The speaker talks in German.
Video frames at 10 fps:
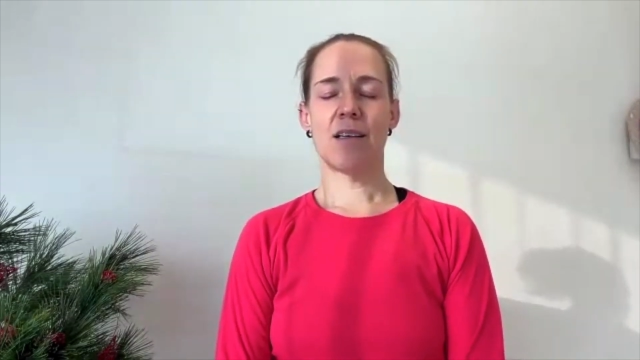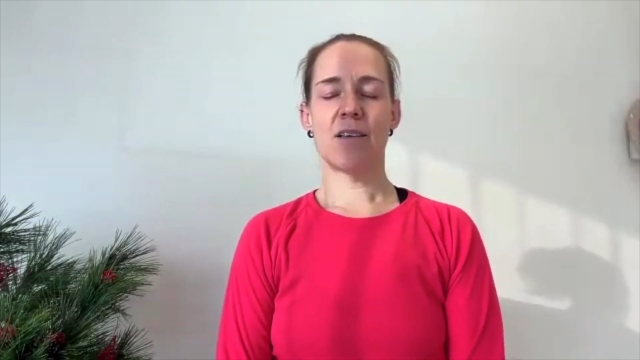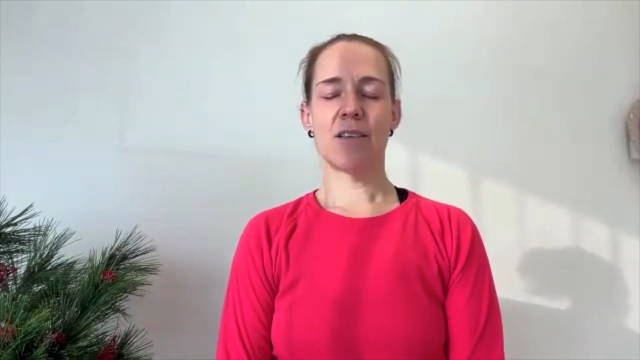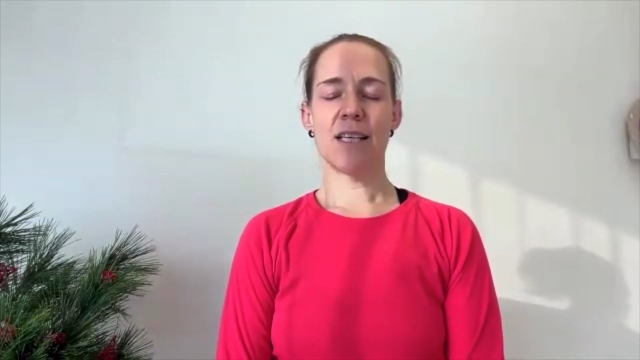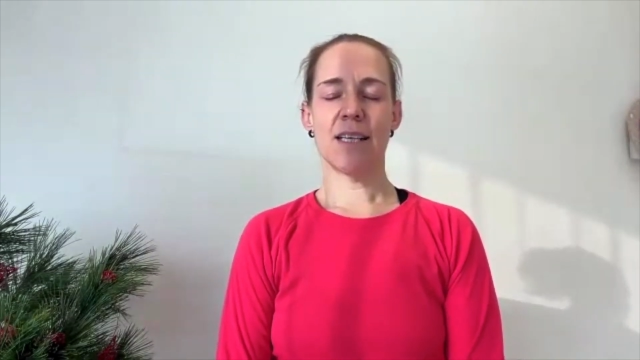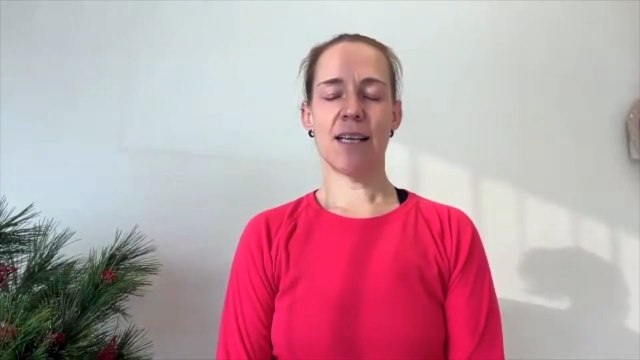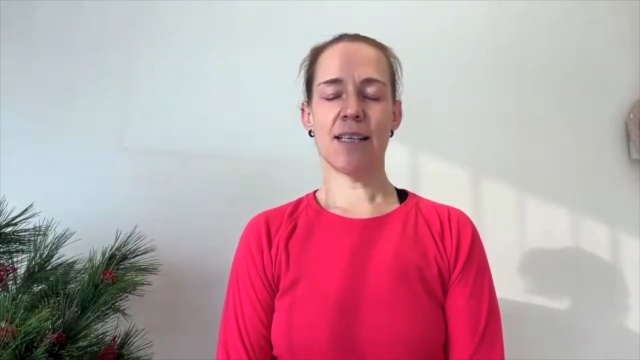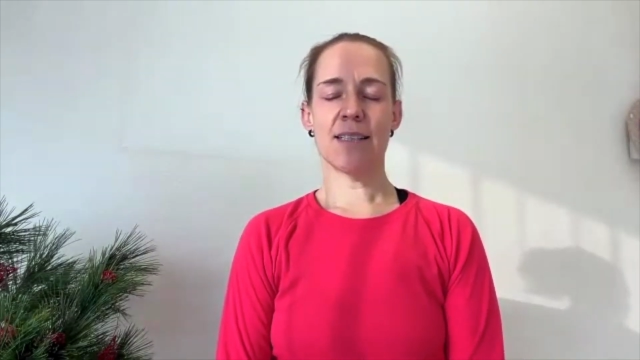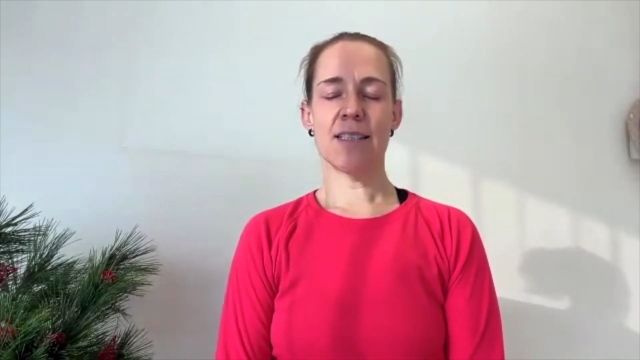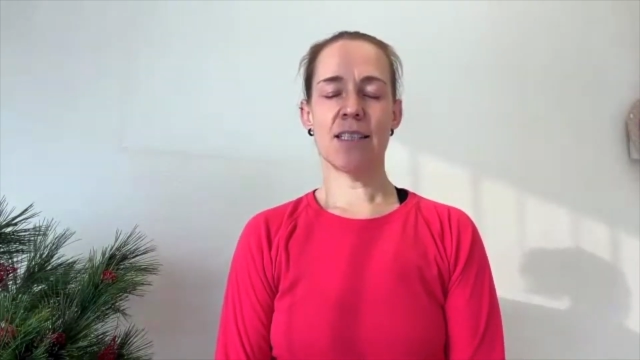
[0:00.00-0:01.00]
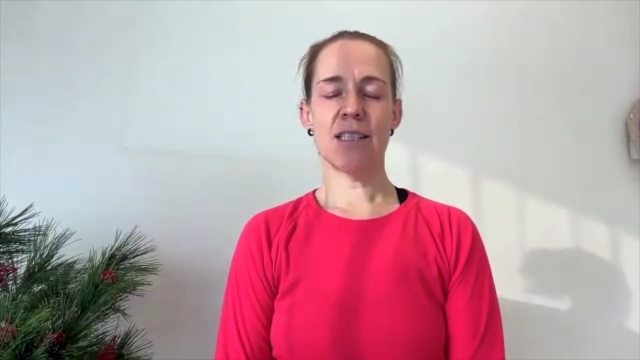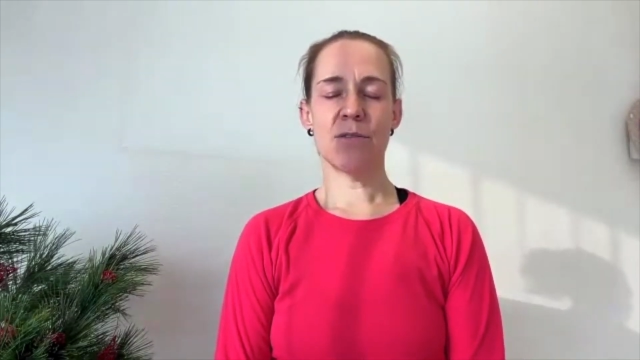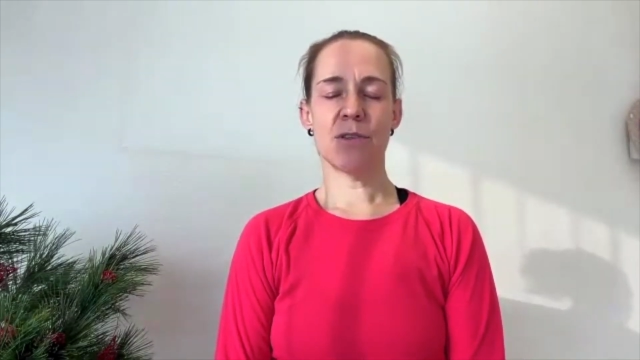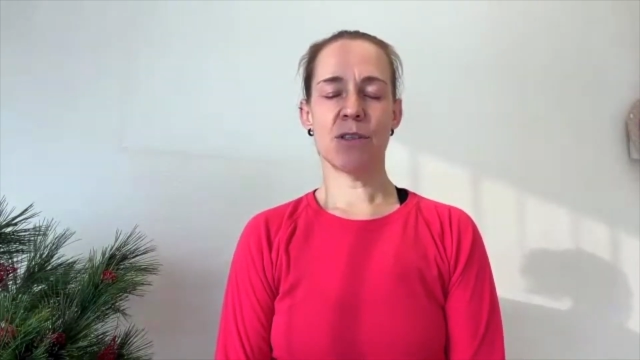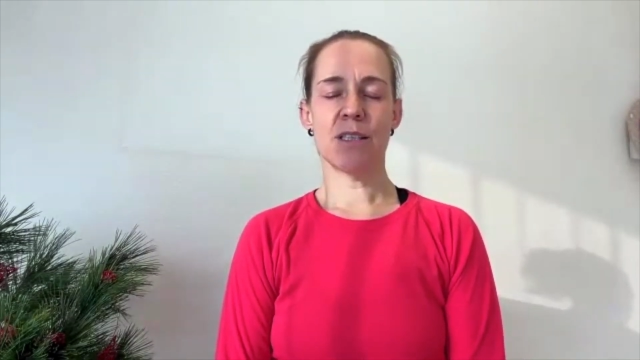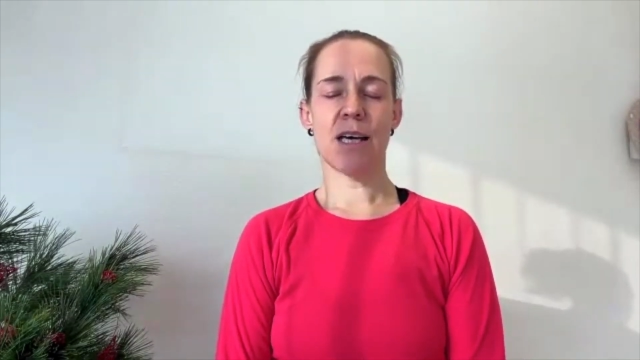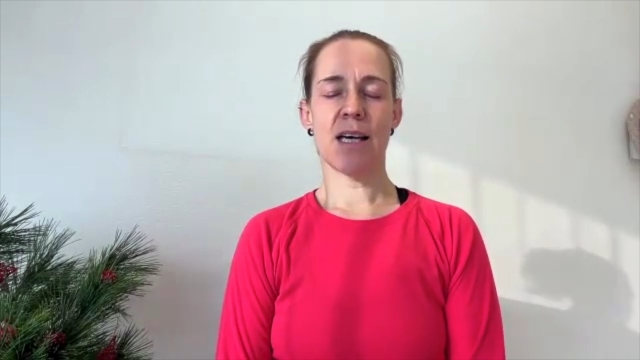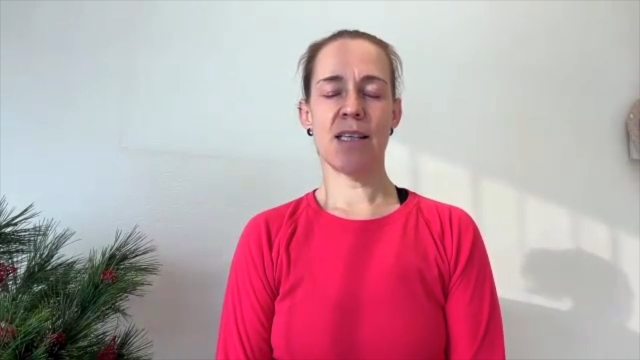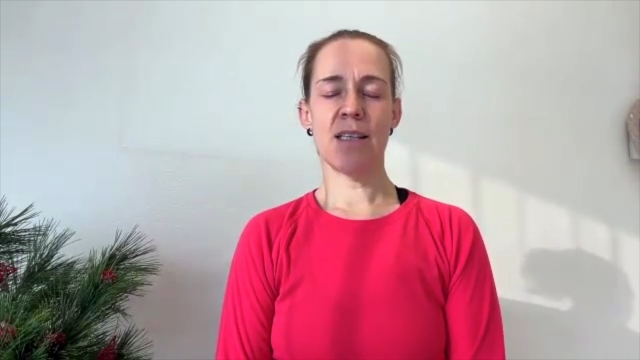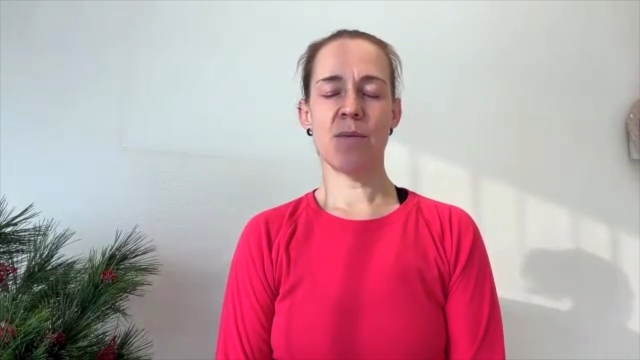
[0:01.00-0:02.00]
Und dann lass dich von
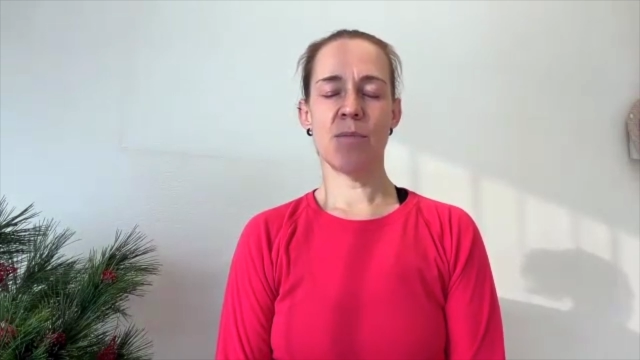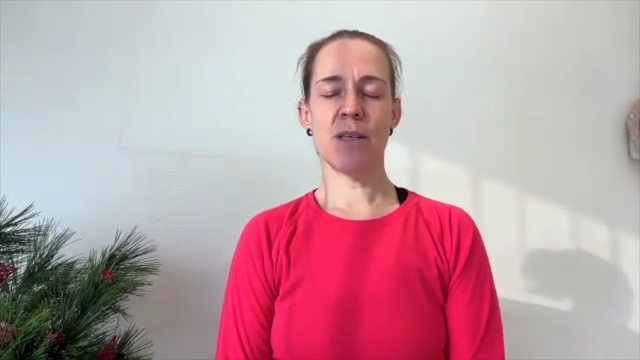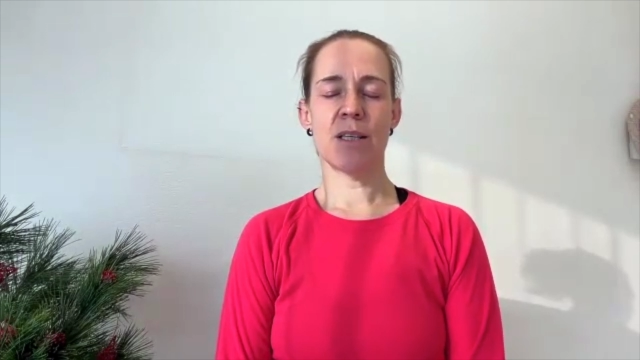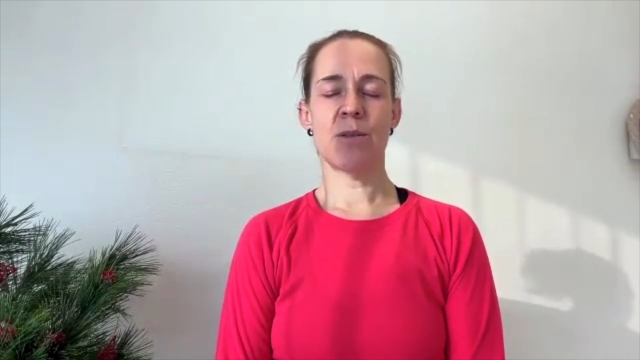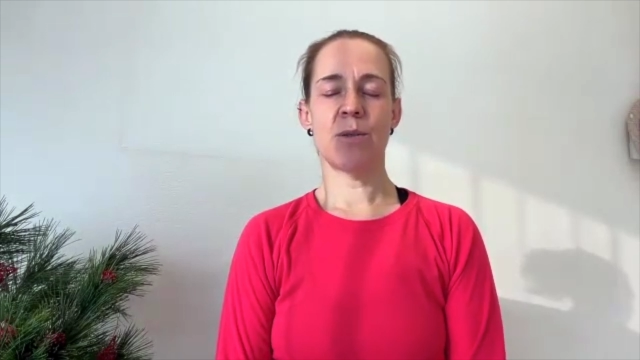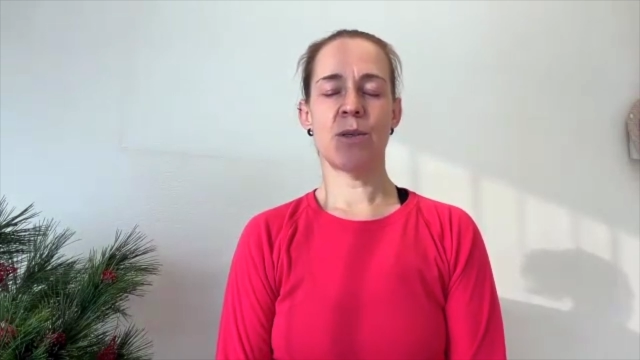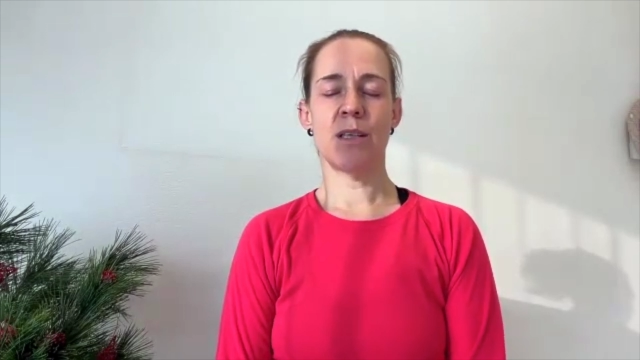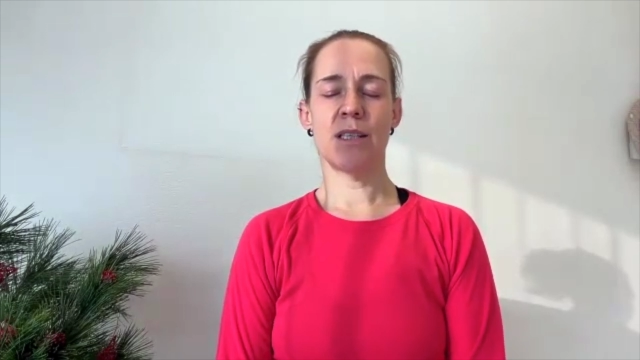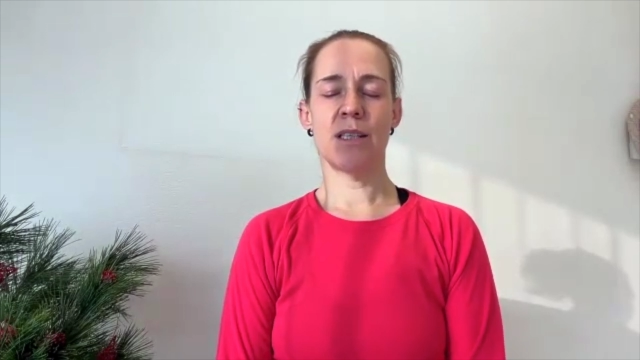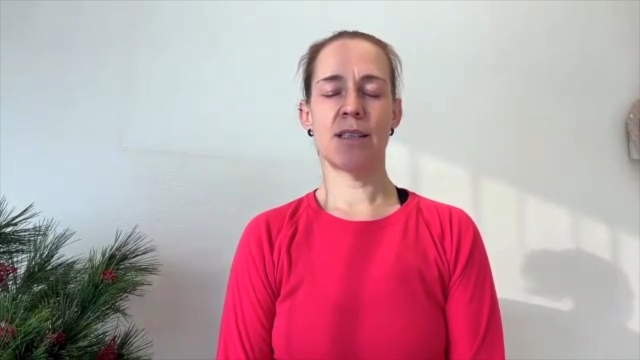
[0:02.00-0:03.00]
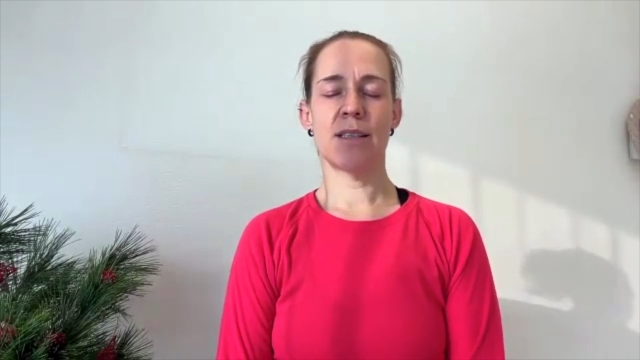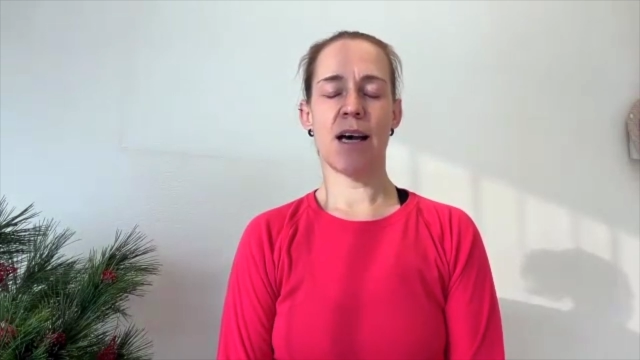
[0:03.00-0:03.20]
deinem natürlichen